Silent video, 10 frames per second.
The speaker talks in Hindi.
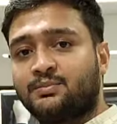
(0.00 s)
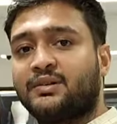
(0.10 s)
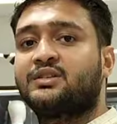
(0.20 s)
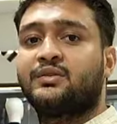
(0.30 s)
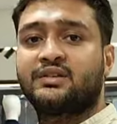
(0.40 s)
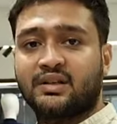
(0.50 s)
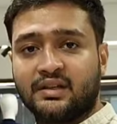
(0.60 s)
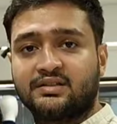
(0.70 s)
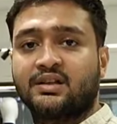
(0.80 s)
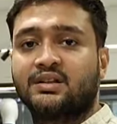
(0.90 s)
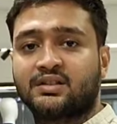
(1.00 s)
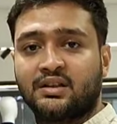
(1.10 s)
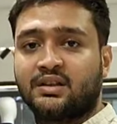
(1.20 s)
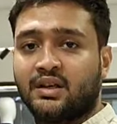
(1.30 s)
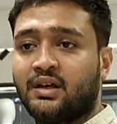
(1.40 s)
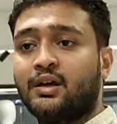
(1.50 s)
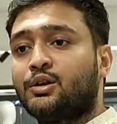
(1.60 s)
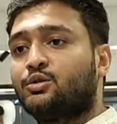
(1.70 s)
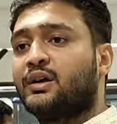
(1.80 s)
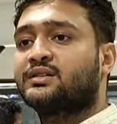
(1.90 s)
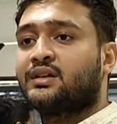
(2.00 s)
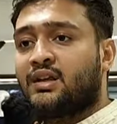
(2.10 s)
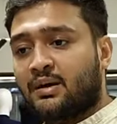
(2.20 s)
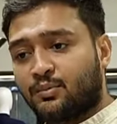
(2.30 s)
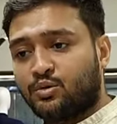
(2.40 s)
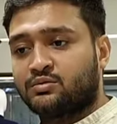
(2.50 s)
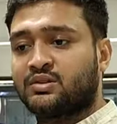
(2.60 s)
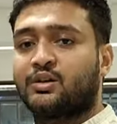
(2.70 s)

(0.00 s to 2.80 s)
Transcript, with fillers: स्पेसिफिक साइज ज्यादा चलती है तो ऐसा नहीं है आपको